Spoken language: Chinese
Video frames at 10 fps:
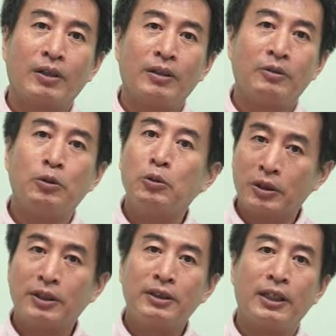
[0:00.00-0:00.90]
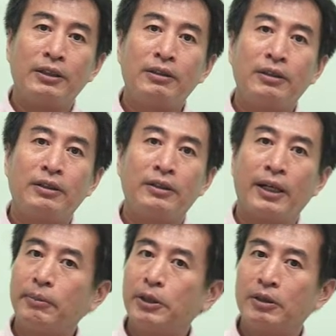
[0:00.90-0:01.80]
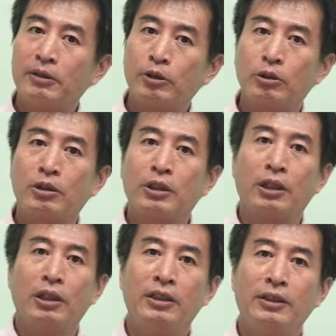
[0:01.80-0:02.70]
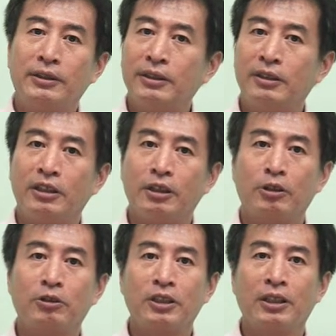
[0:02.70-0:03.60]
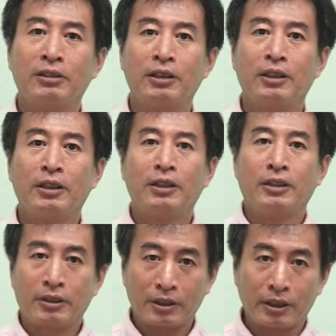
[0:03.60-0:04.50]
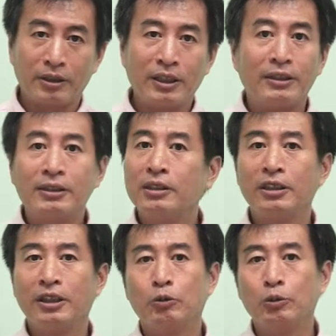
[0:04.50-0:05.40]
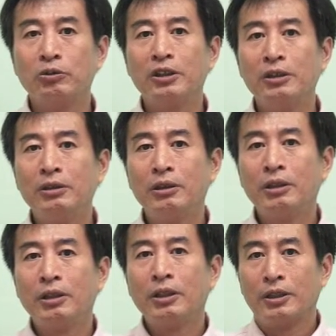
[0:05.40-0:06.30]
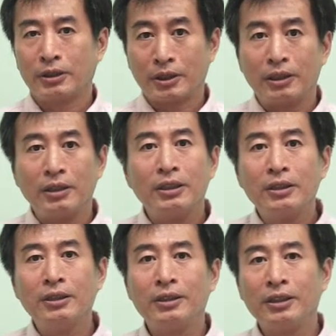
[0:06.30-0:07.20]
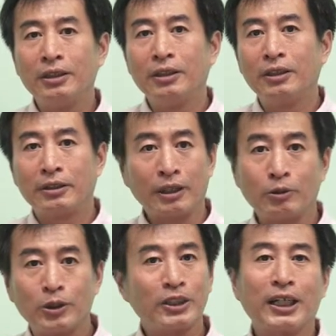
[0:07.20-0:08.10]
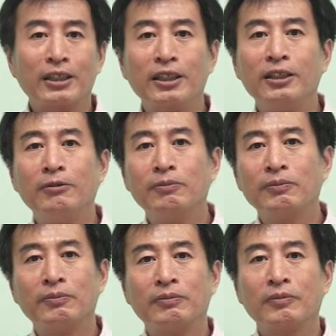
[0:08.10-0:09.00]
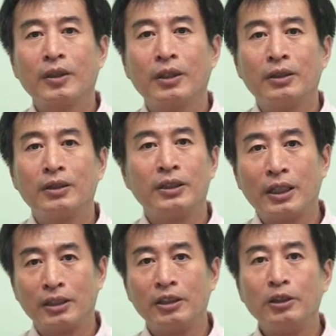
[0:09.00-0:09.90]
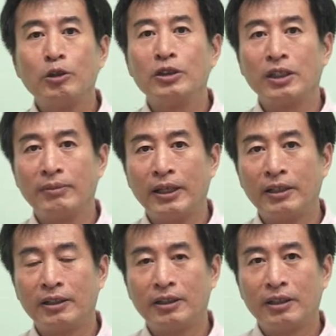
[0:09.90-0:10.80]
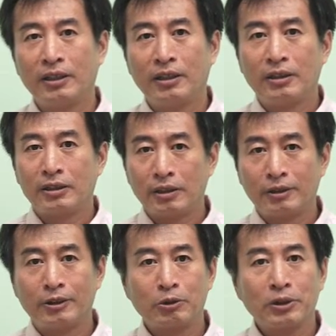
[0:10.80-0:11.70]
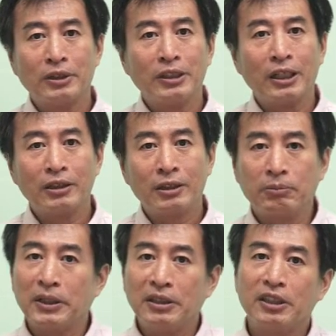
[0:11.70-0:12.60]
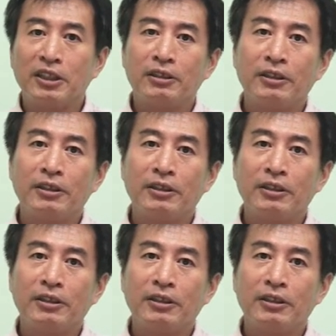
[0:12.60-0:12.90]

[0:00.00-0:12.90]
如果是人，那么就承认自己的有限，承认自己的无知，承认自己的罪上帝。亲爱的弟兄姐妹，这就是人的本性。